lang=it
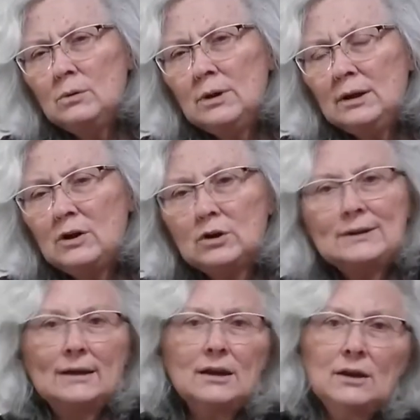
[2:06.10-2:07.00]
Una
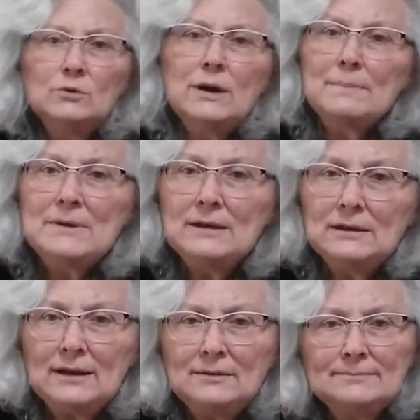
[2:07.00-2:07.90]
nota che era luna
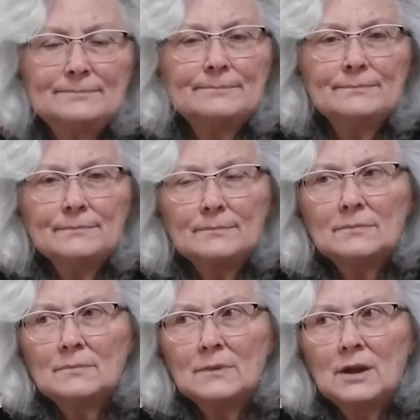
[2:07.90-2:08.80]
piena
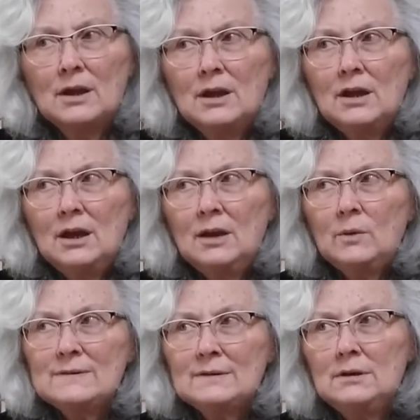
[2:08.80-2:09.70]
e
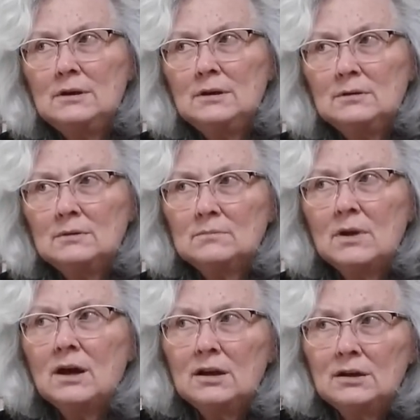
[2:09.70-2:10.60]
questi
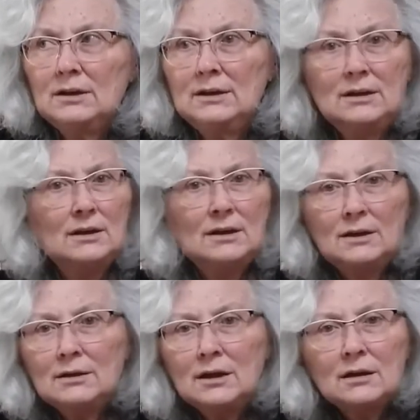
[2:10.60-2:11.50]

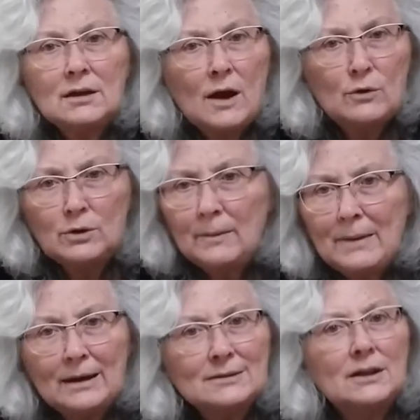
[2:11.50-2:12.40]
eh, che non aveva
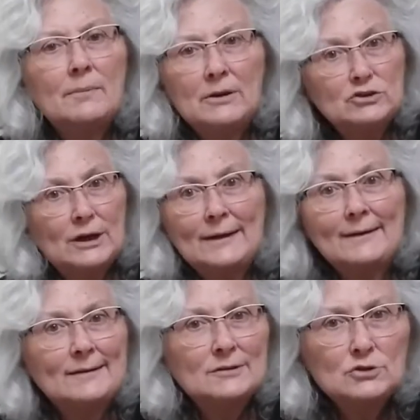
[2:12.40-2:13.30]
amata da mangiare
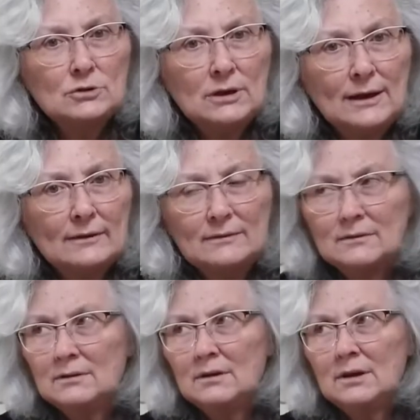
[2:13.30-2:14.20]
la cassola,
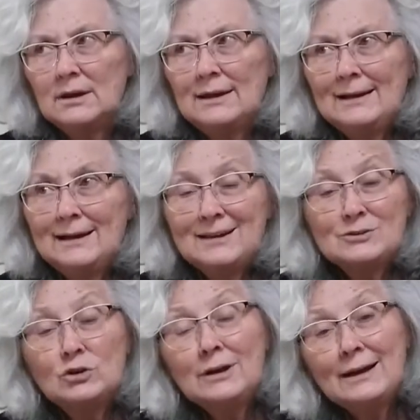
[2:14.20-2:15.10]
la
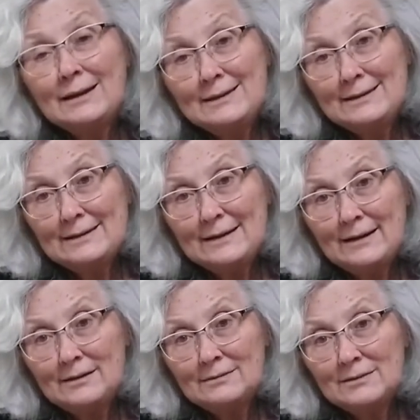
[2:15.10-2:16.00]
cassola
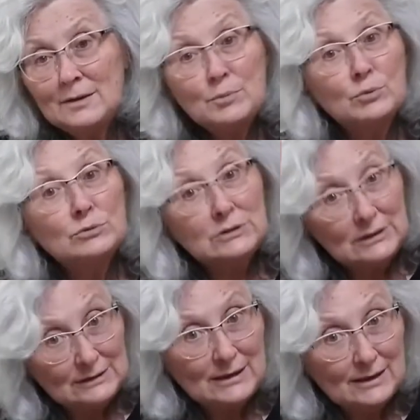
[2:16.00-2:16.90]
galera,
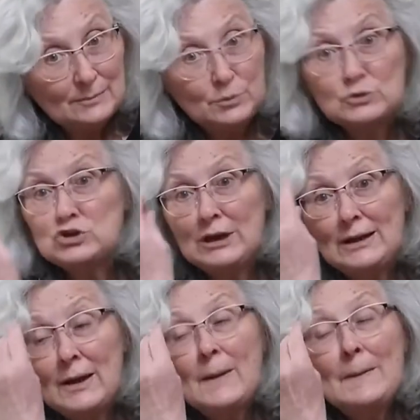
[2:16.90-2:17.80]
puntin da
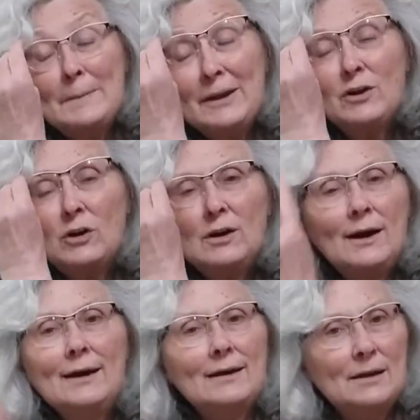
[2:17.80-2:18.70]
purcè,
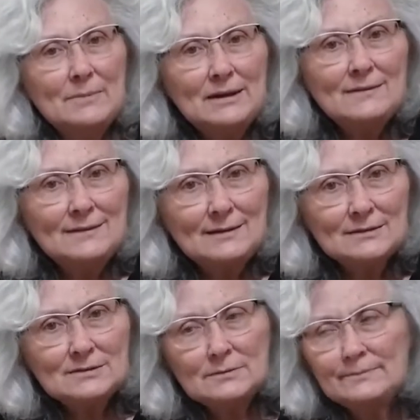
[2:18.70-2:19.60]
però a che era meglio
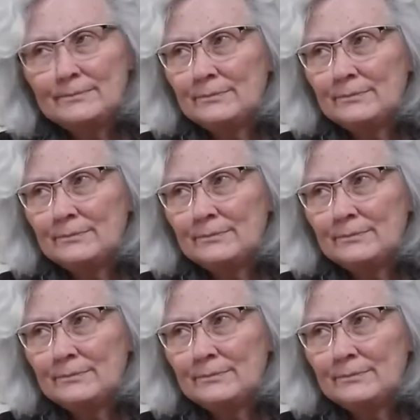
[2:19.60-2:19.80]
diverso.